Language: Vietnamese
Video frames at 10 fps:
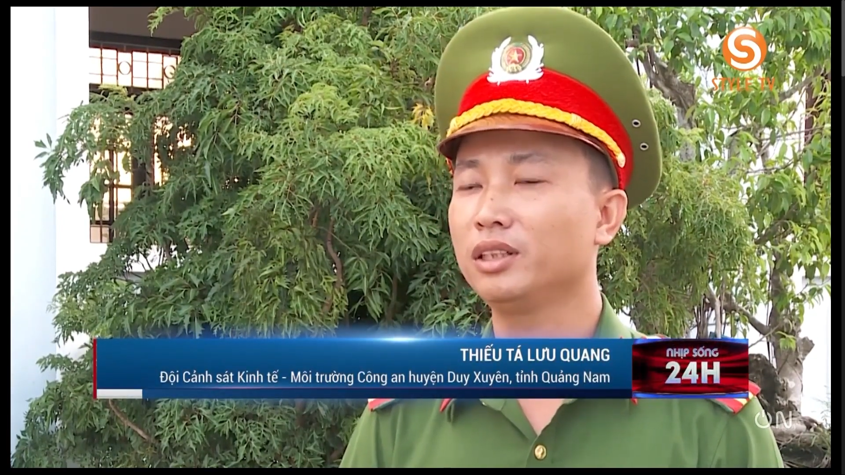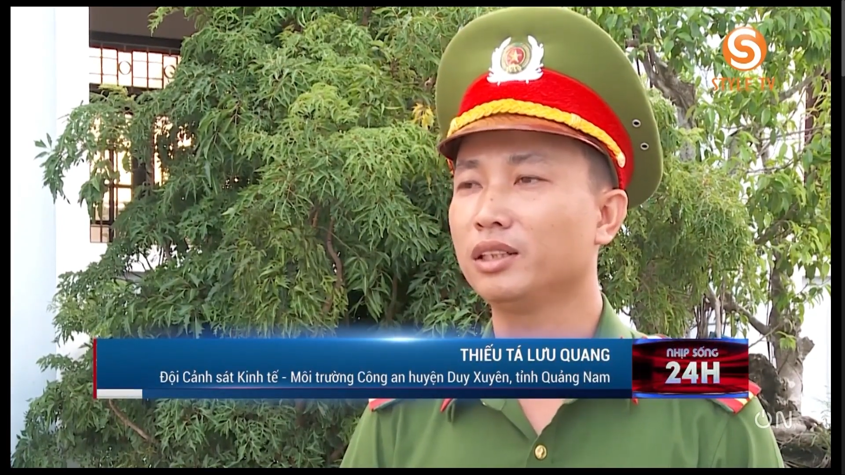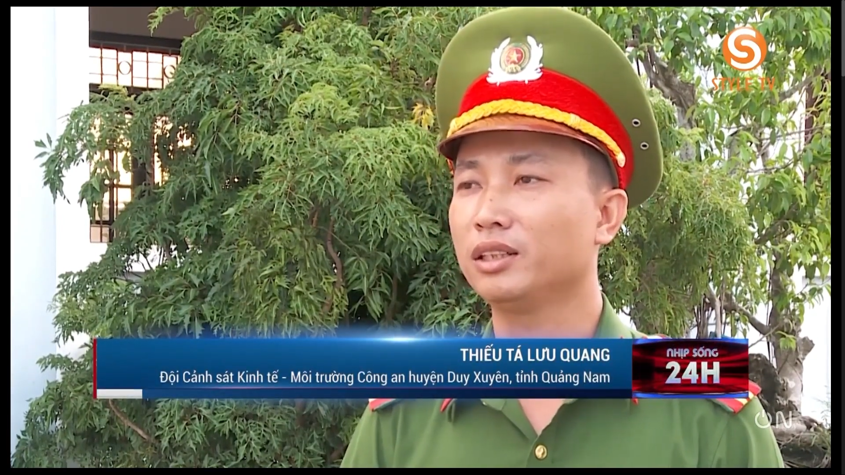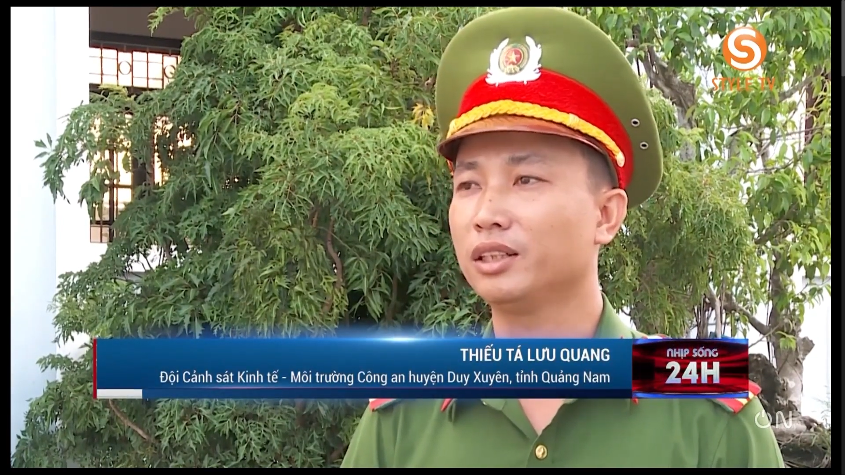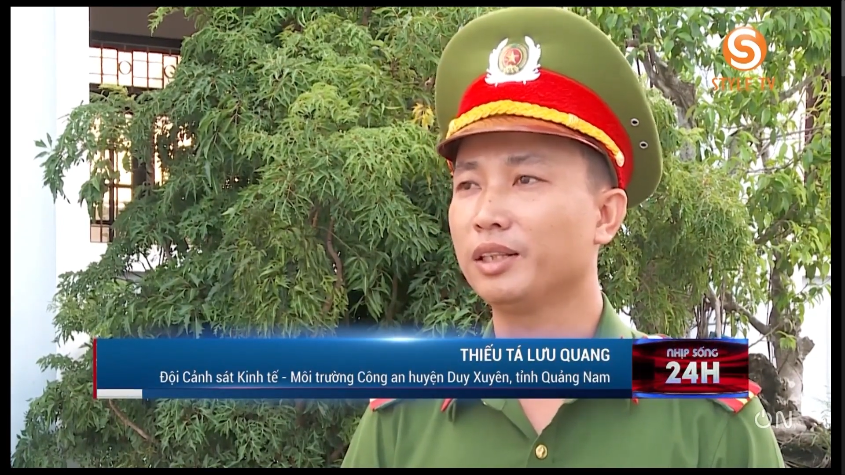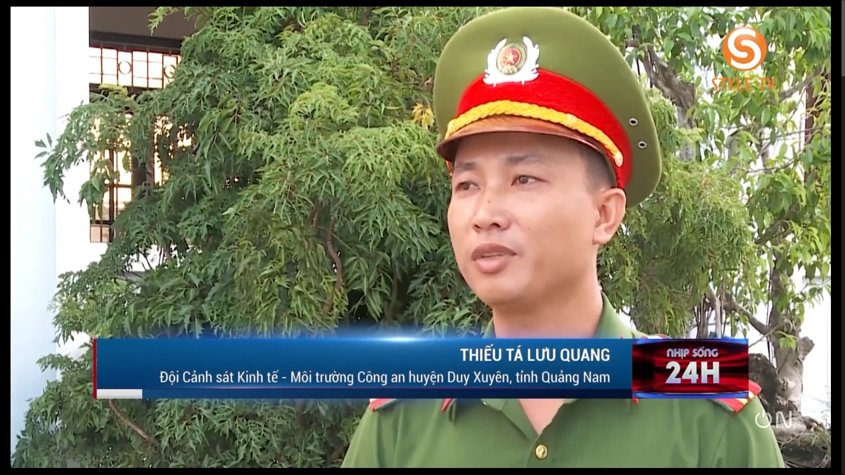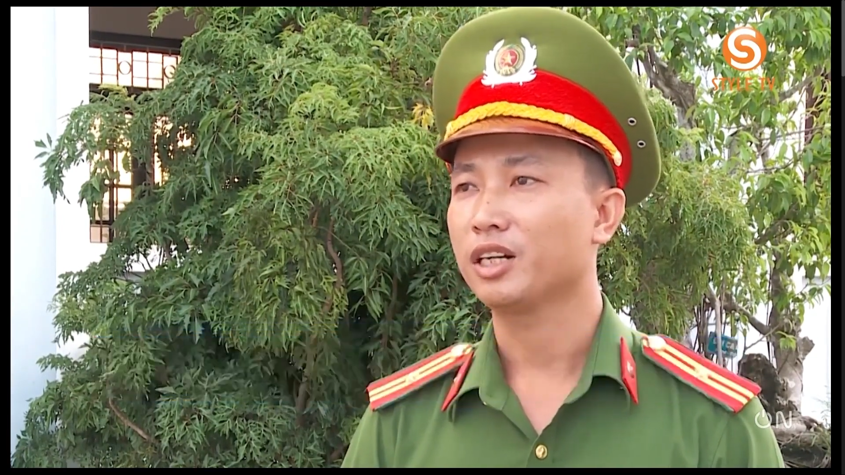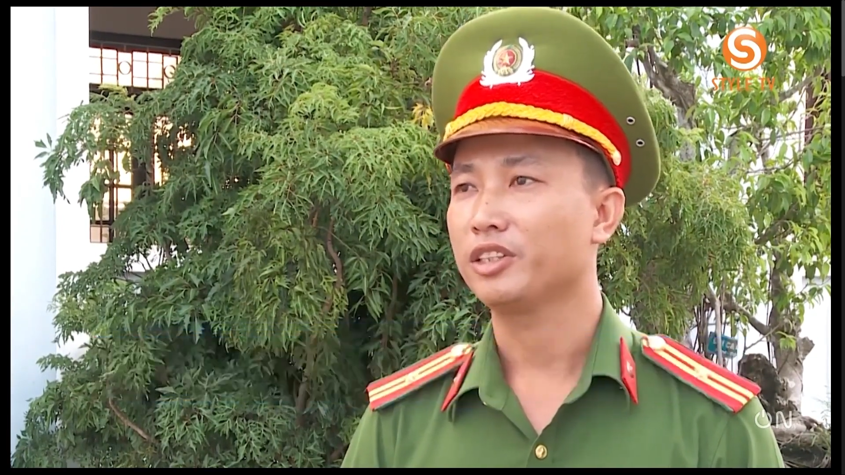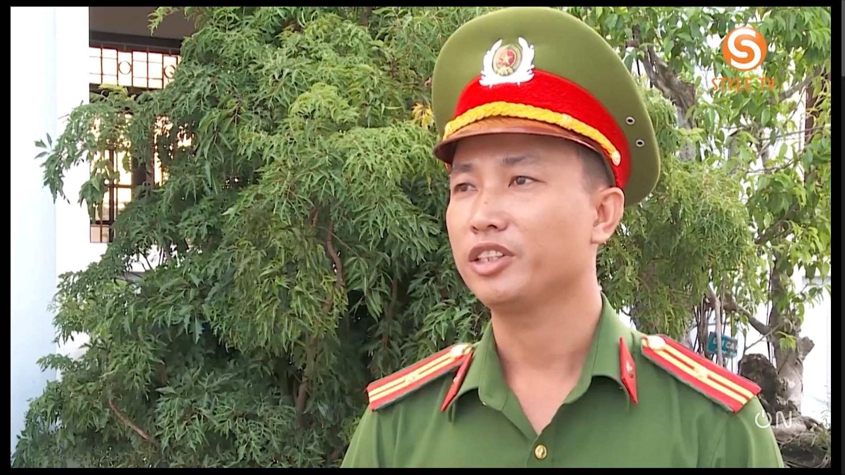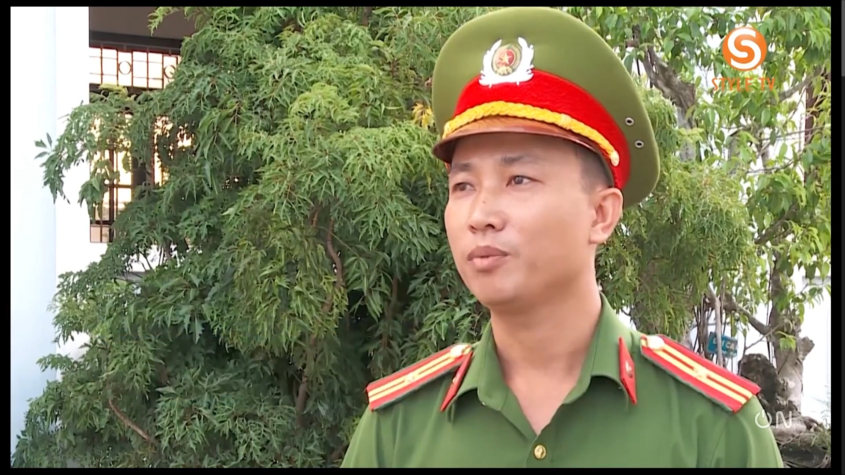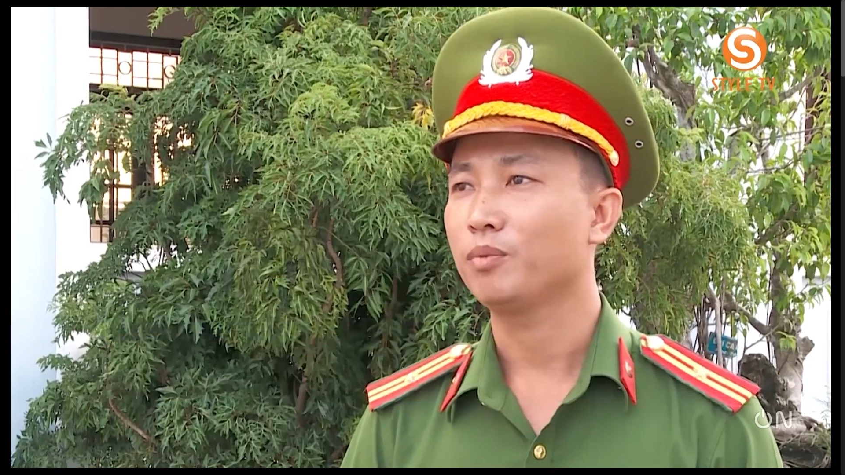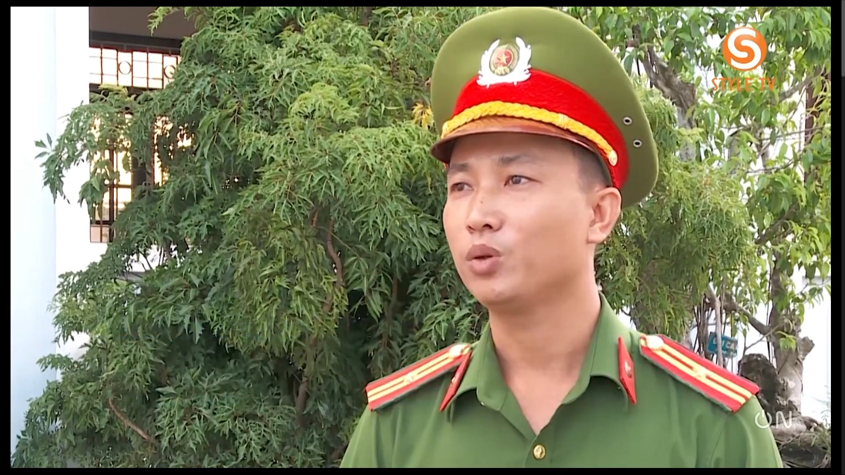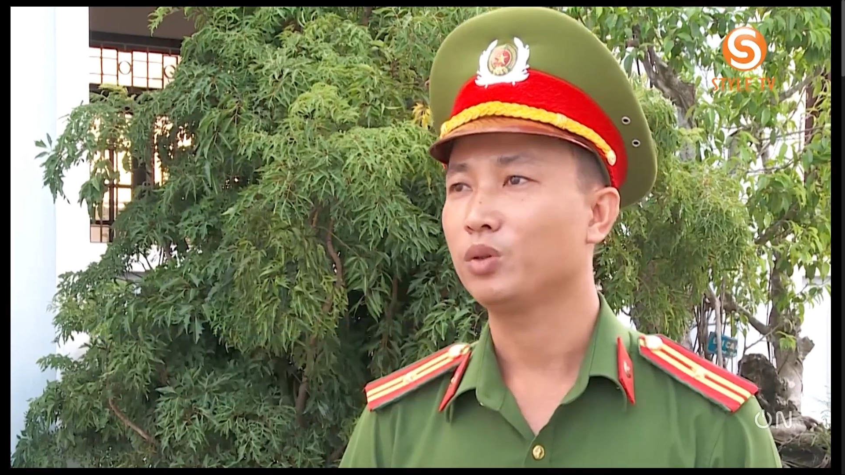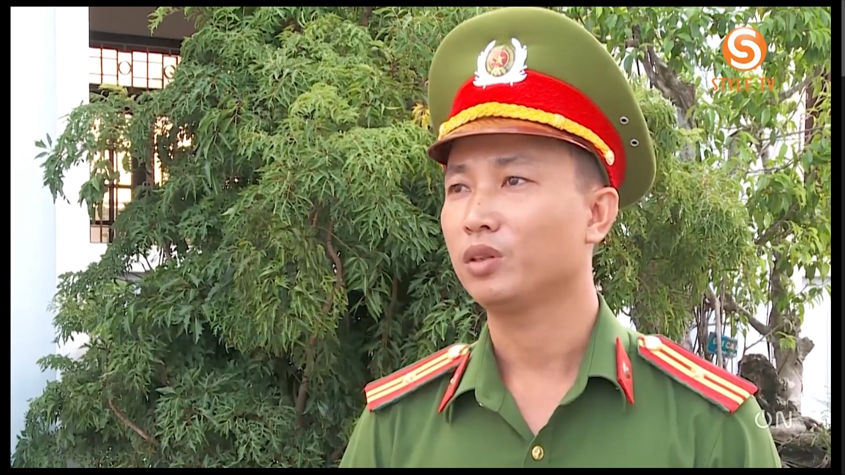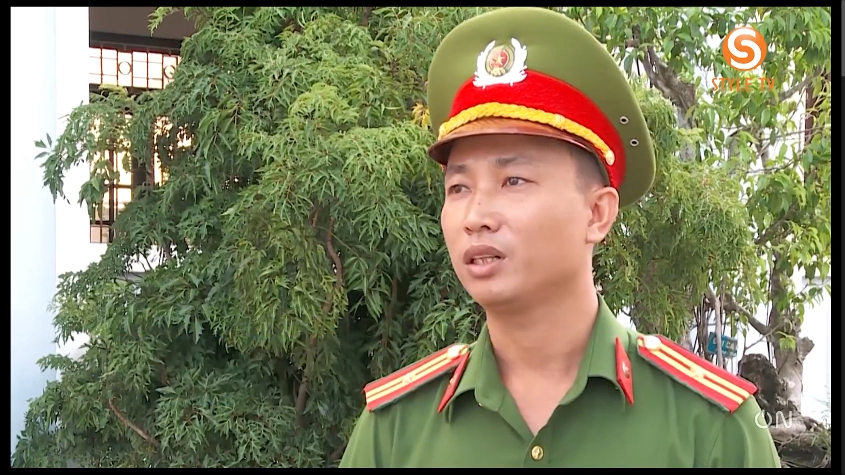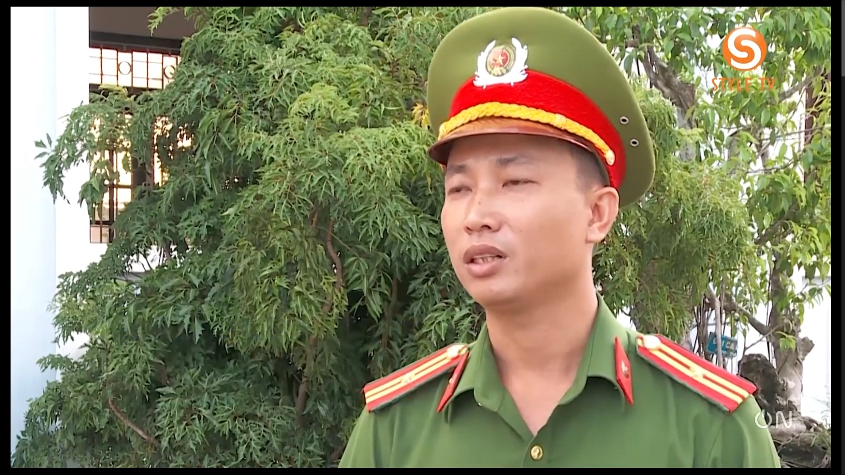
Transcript: tiến hành kiểm tra cơ sở giết mổ.